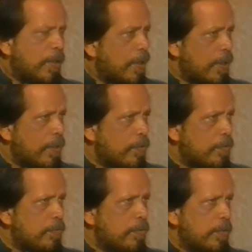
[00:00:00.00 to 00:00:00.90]

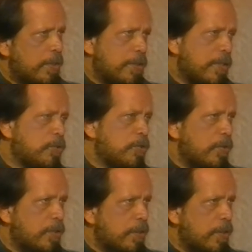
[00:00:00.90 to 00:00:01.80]
relajación, necesitamos
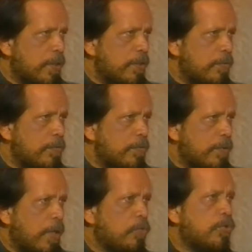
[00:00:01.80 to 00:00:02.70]
concentración,
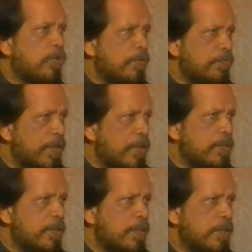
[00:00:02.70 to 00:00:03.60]

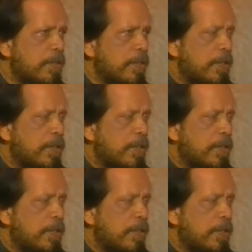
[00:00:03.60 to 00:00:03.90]
autoconfianza,